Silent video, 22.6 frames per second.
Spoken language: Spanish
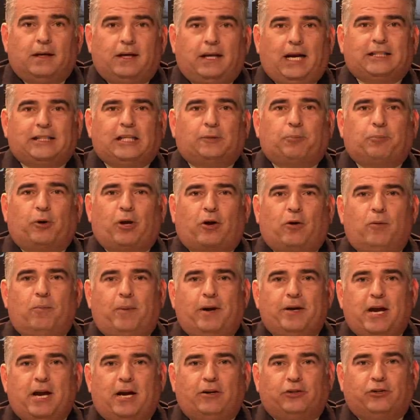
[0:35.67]
Gracias por
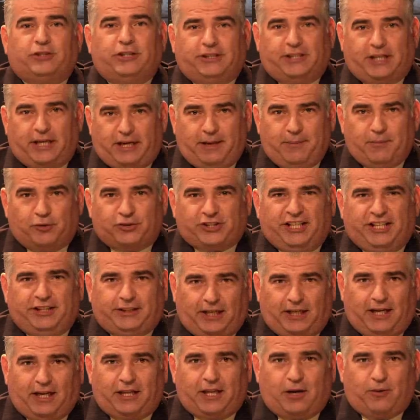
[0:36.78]
acompañarnos y seguimos en
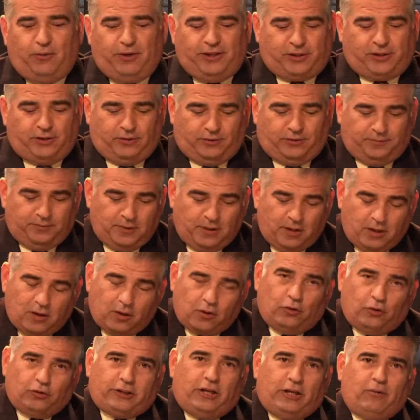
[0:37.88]
Tela de Juicio.
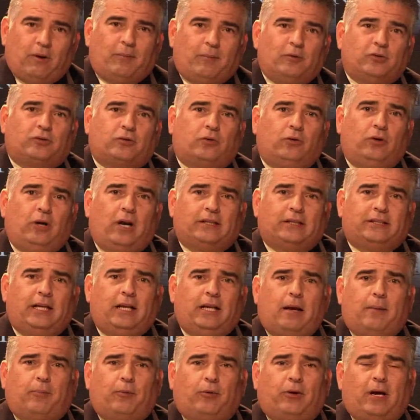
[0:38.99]
Continuamos con la
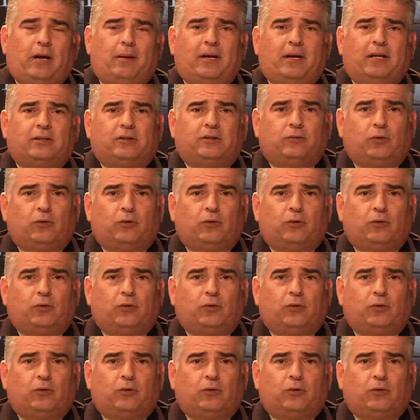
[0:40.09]
serie de programas